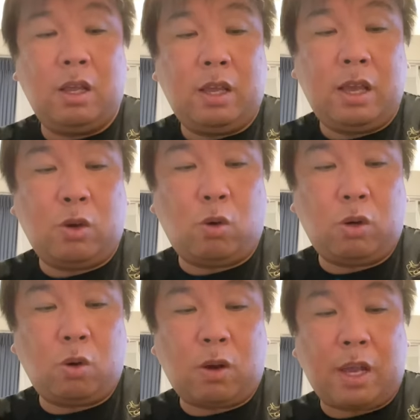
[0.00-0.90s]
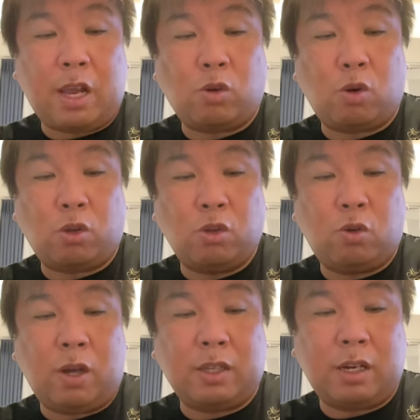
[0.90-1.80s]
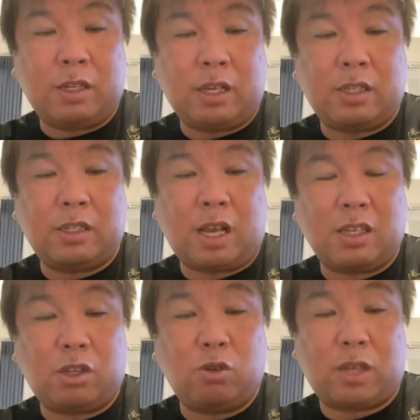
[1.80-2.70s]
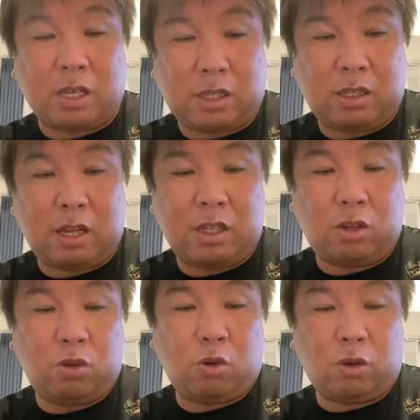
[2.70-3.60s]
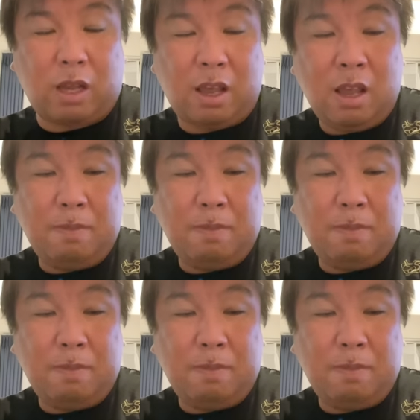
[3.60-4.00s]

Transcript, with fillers: えー、6回105球、5安打に三振、3四球、3失点っていうところで、